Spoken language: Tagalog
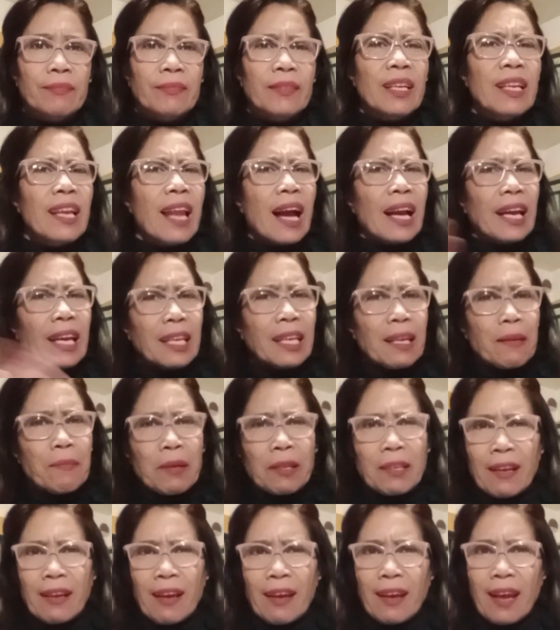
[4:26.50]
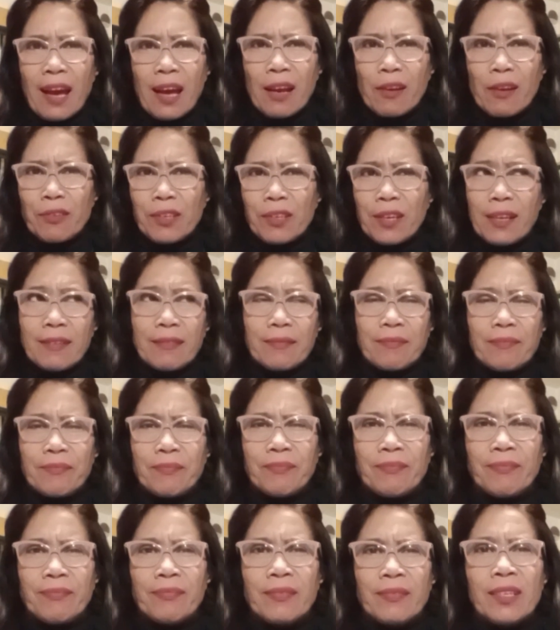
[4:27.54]
Lagi namang nananalo yan.
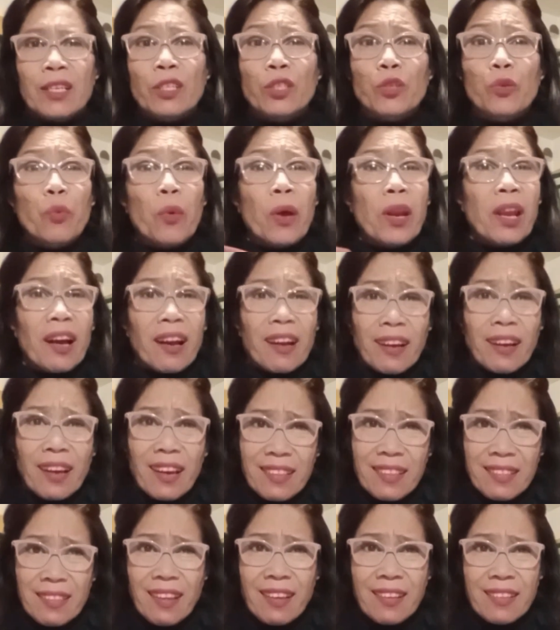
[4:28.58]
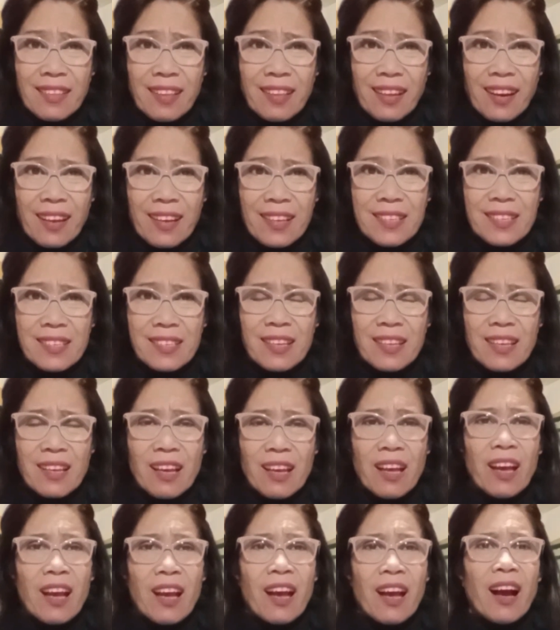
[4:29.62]
So, walang kainte-interes
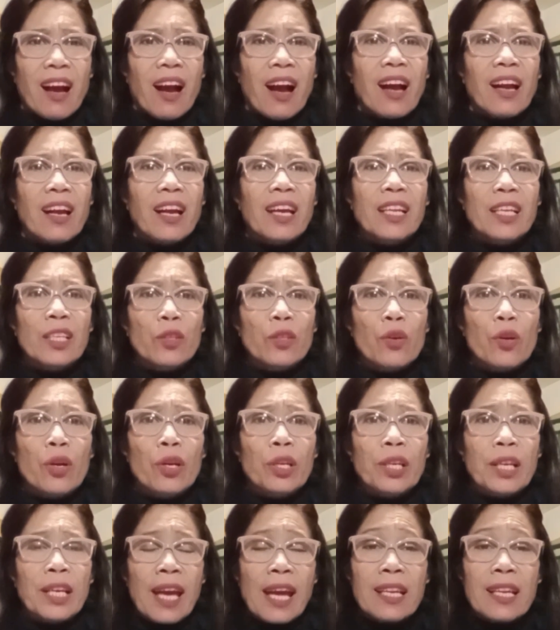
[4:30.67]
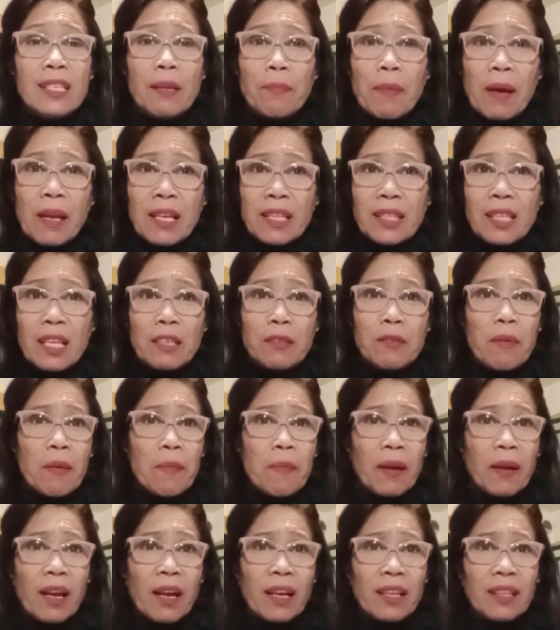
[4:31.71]
ah, ganito ang nangyari sa politics, may
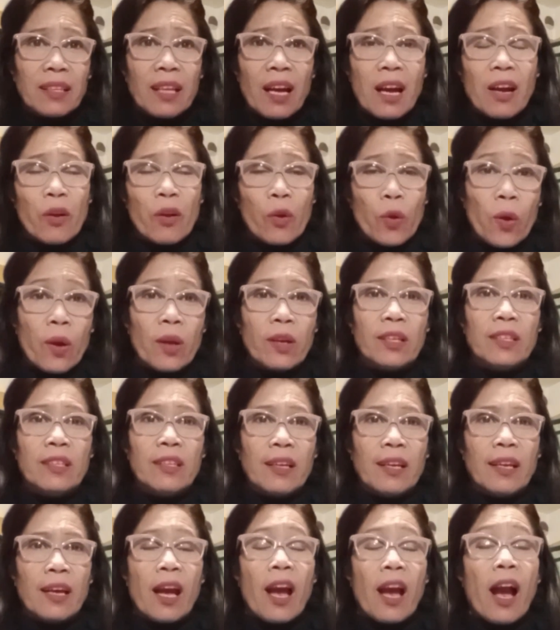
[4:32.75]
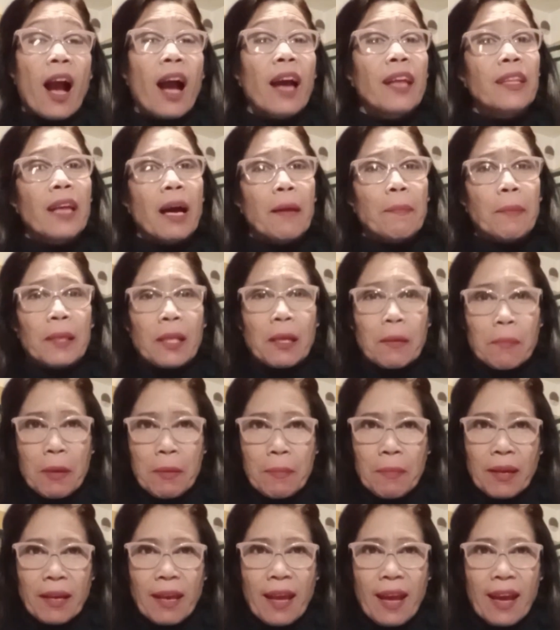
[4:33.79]
maganda, o, oh, ganito nga, ah, dapat lang may
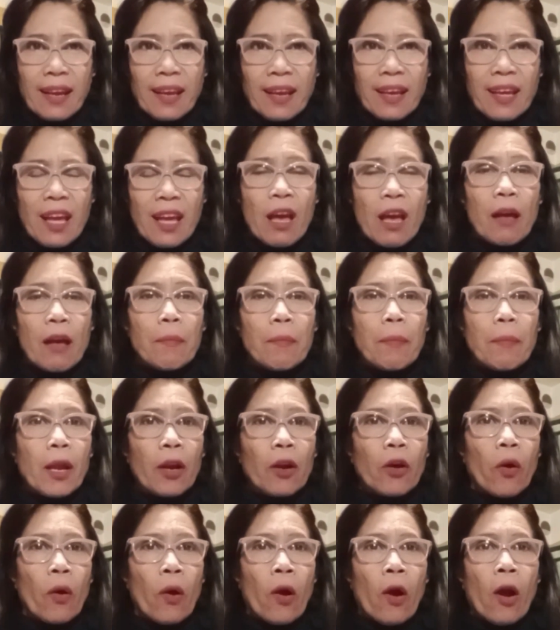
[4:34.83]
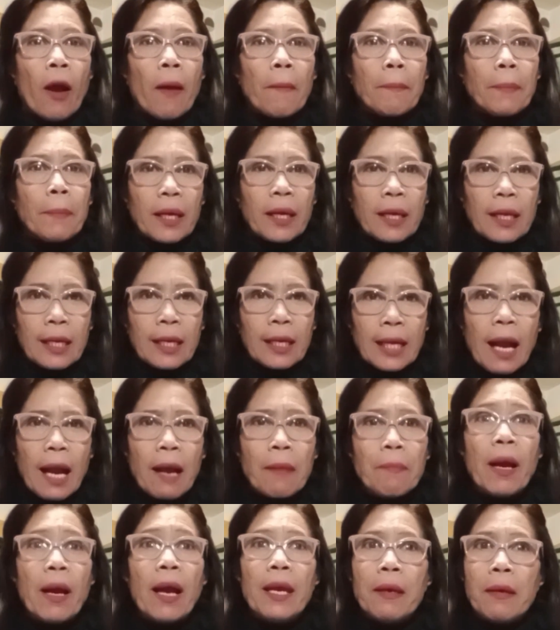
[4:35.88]
mangyari. Pero, pagka
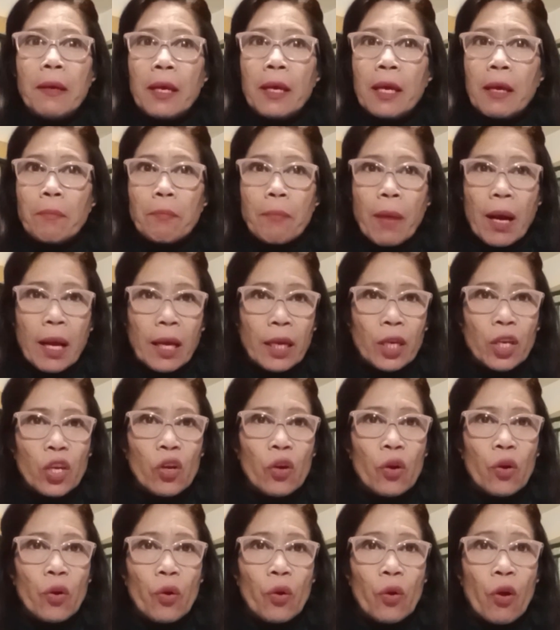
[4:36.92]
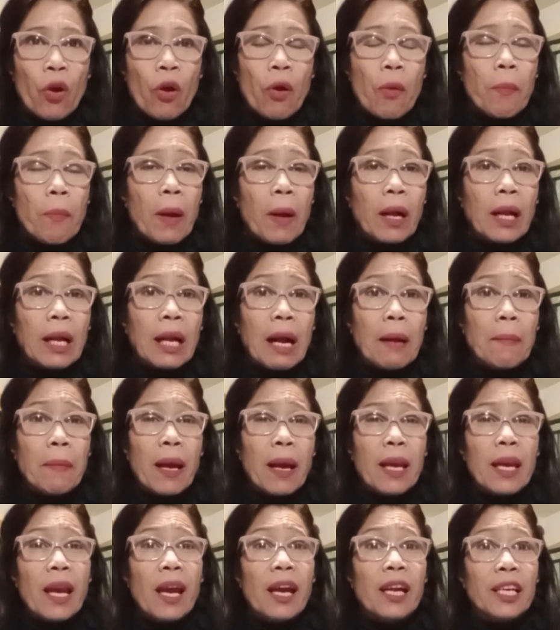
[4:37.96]
may bagyo, pagka
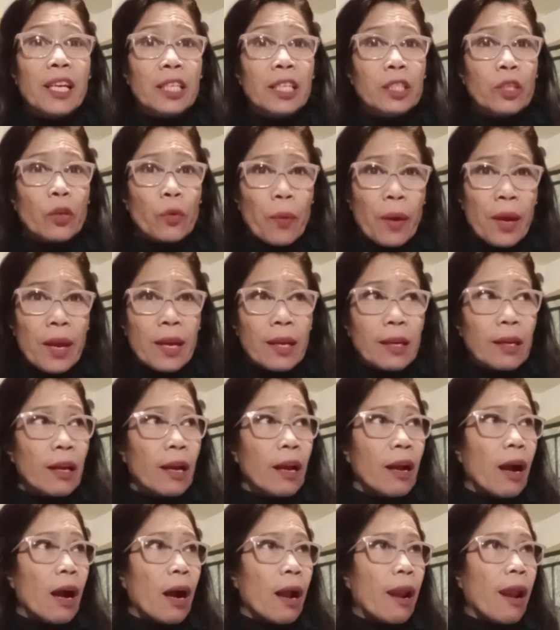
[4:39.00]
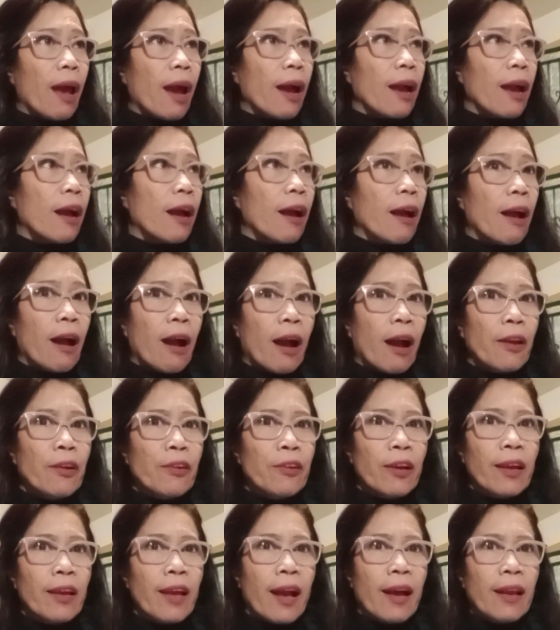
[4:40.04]
may earthquake, hala,
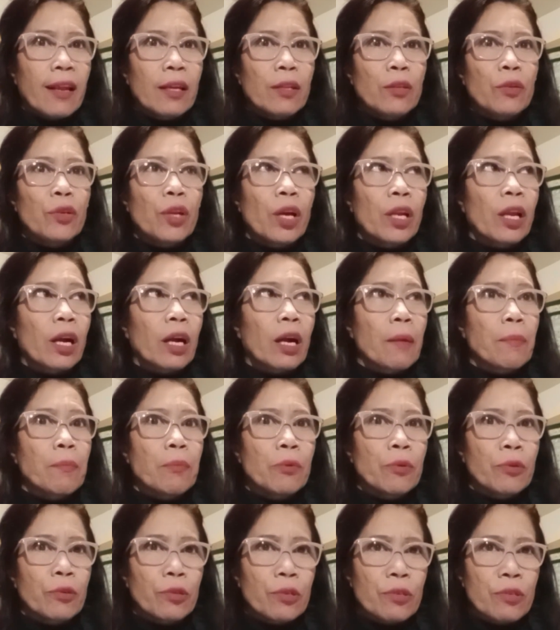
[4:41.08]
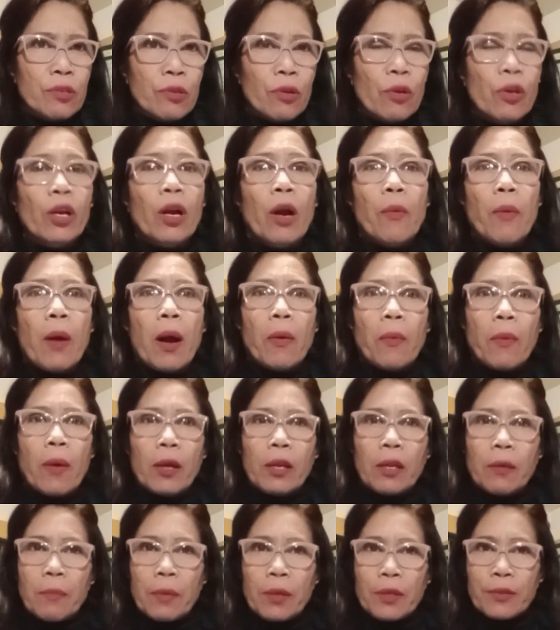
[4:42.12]
anong nangyari doon na nakapokus? Ay, kawawa
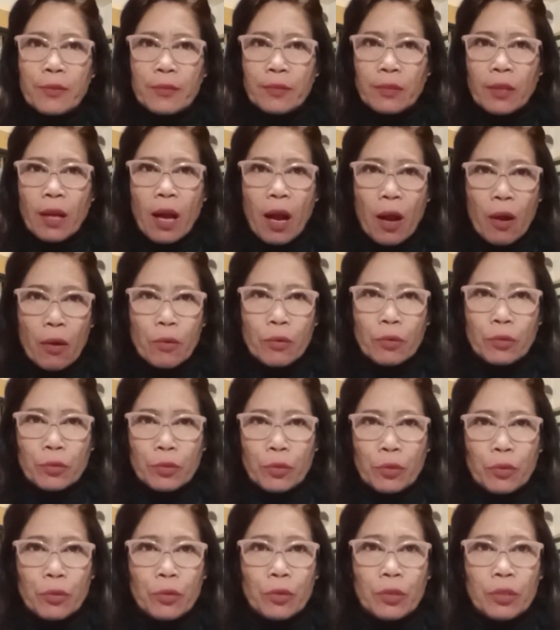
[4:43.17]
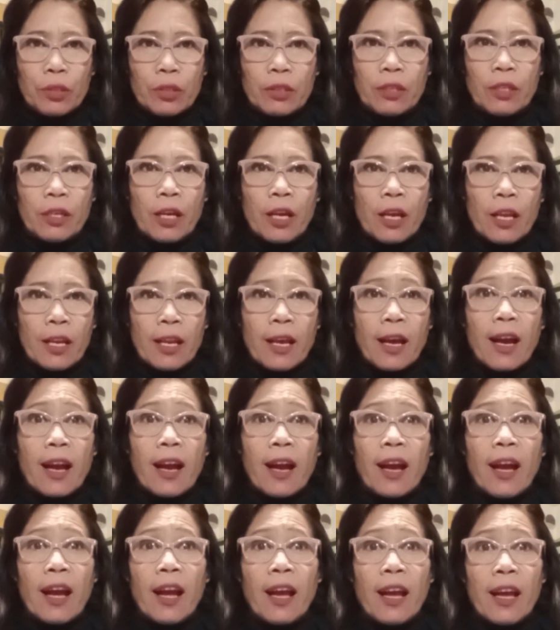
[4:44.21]
naman yung taong doon
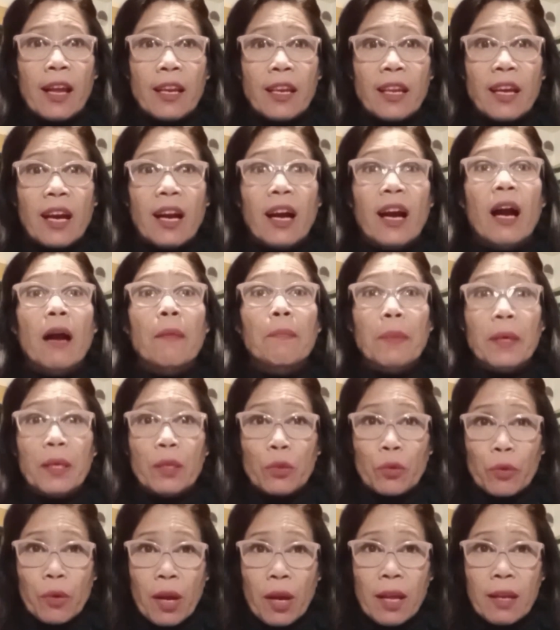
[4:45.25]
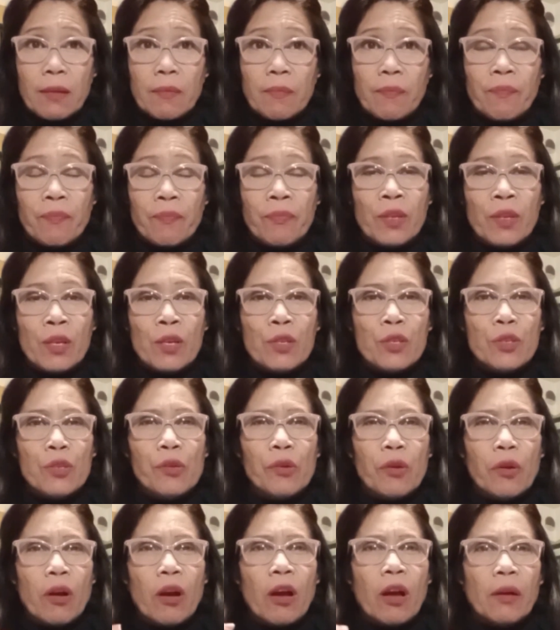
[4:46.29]
na, na apektuhan.
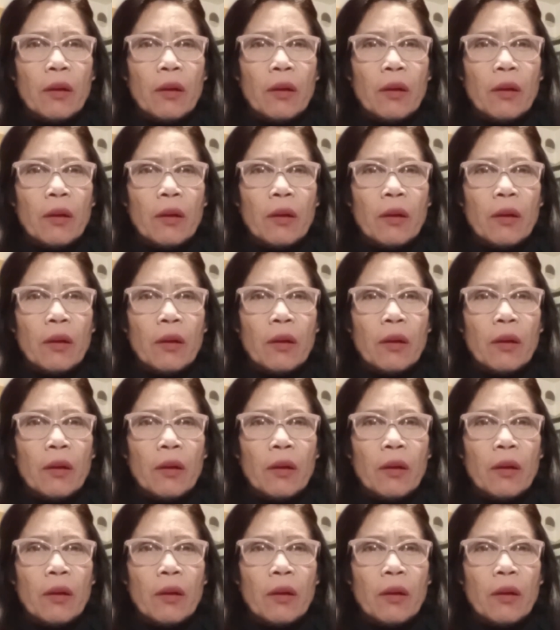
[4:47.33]
So,